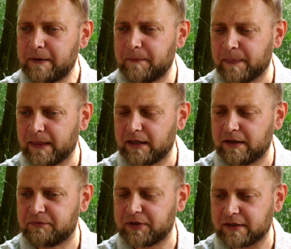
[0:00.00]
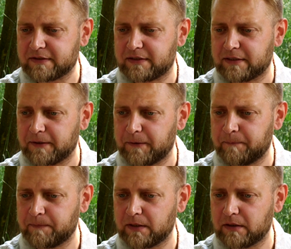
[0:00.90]
Mm, e, wjazd e,
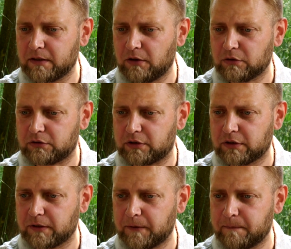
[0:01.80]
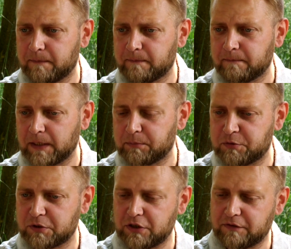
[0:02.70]
mm, e, od, mm,
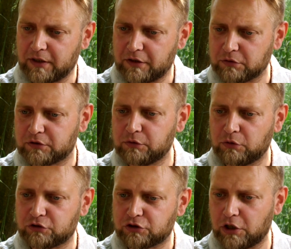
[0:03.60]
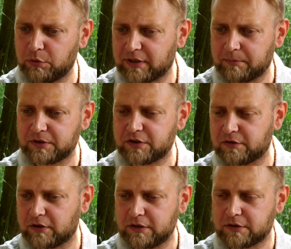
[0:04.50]
jakbyśmy chcieli wjechać od tyłu, od szkoły, tam będzie
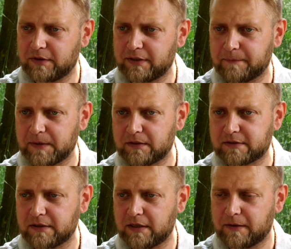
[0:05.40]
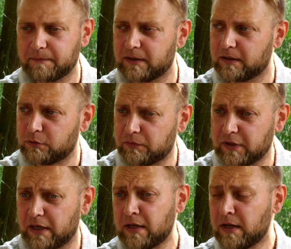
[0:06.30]
zlokalizowana scena główna.